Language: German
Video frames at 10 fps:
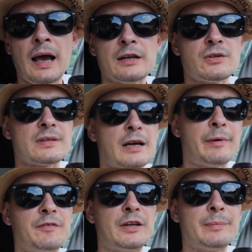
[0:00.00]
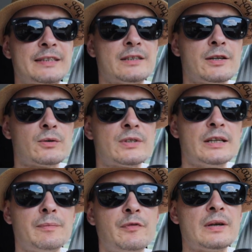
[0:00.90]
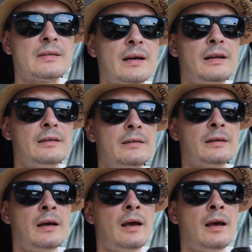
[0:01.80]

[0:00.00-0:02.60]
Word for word: Ansonsten kann man hier wieder ein bisschen Zirkusleben festhalten.